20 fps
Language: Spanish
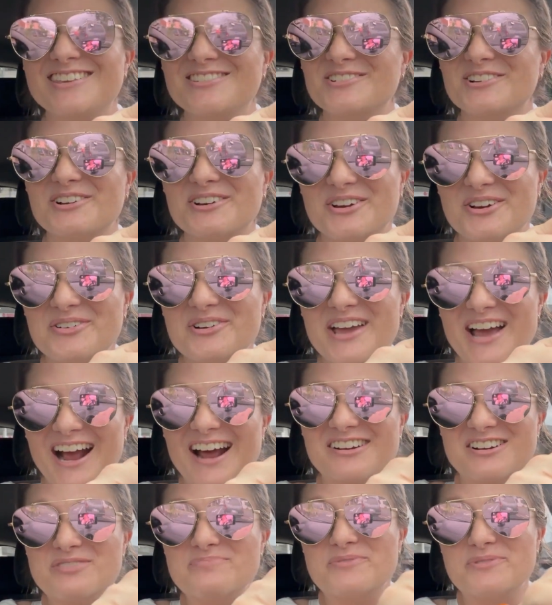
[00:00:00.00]
yo creo que voy a
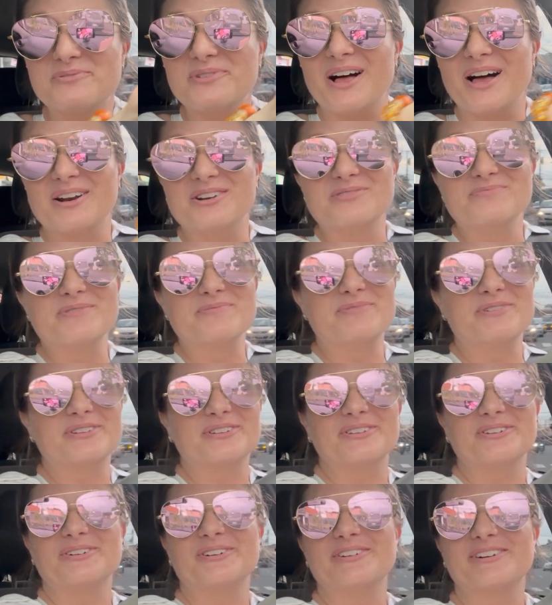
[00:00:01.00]
agarrar por Guadalupe por
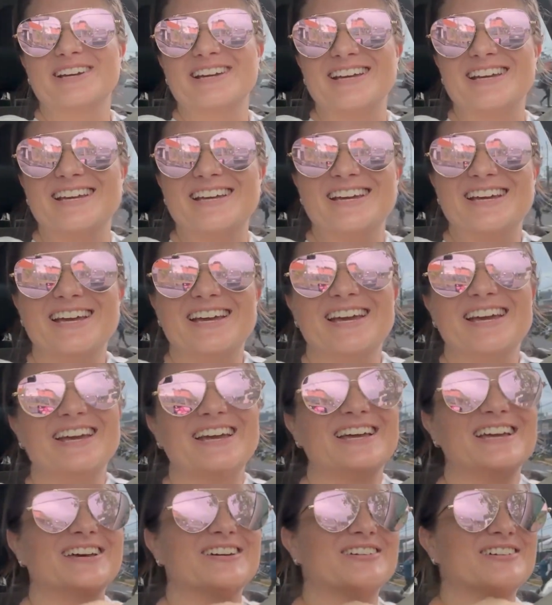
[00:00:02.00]
todo lo que
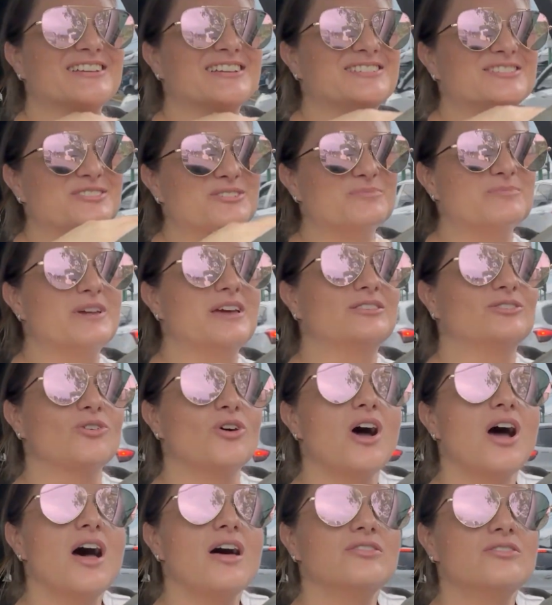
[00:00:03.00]
estoy viendo.
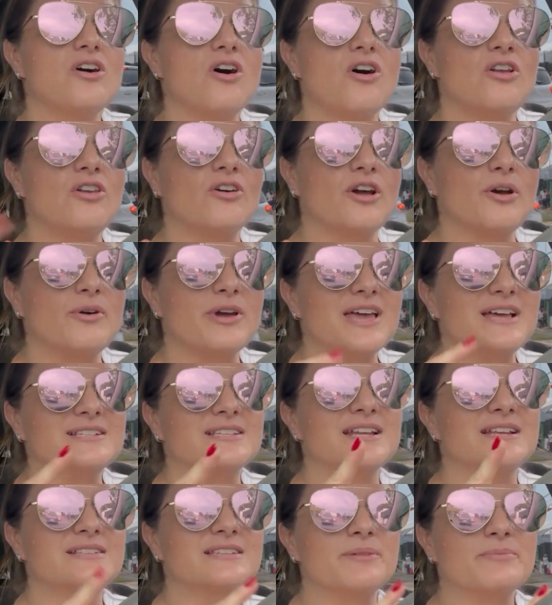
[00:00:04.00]
No, lo que voy a
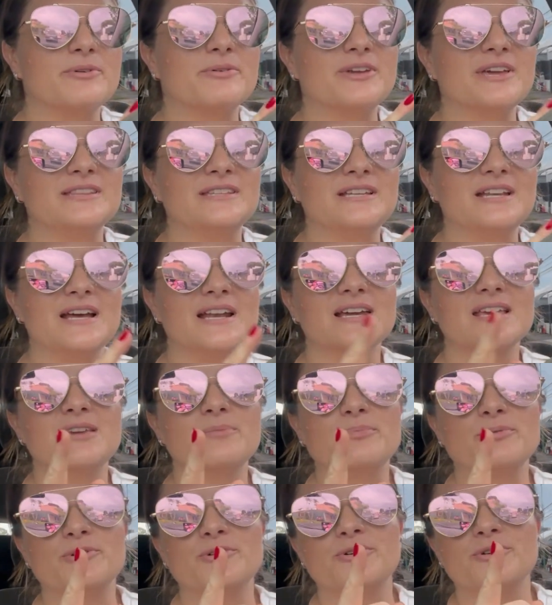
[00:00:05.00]
hacer es que me voy a tirar aquí
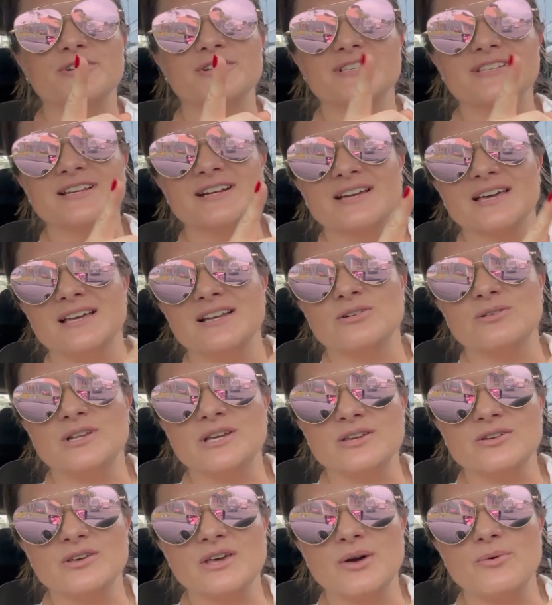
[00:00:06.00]
por cerca del
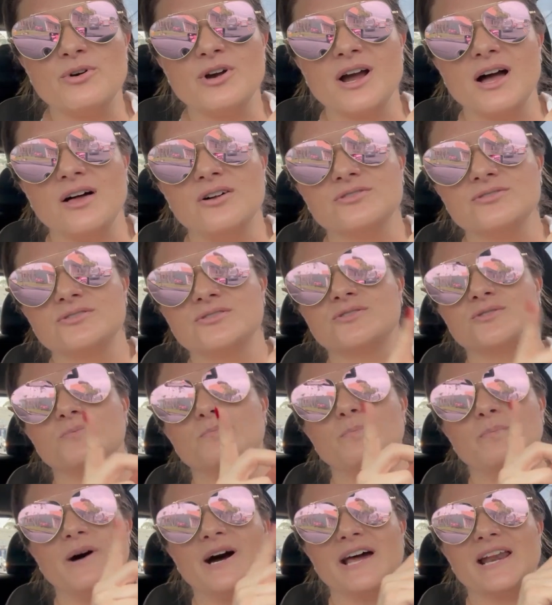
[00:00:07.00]
colegio de abogados
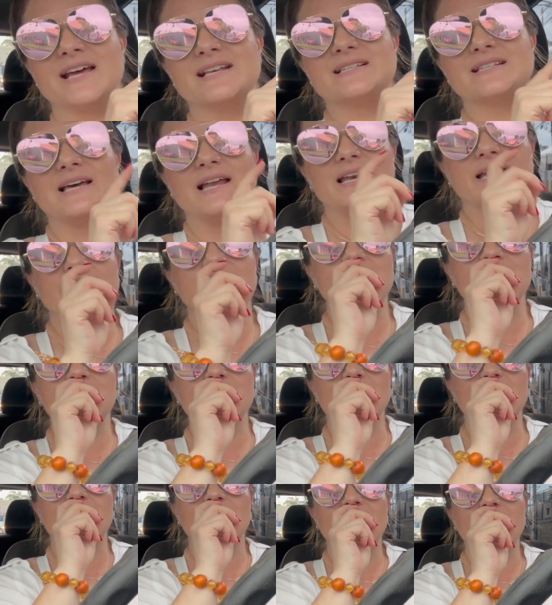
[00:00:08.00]
para
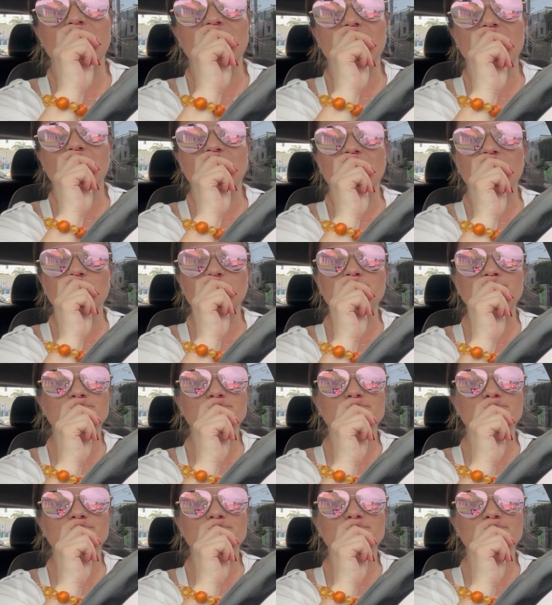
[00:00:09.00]
salir a...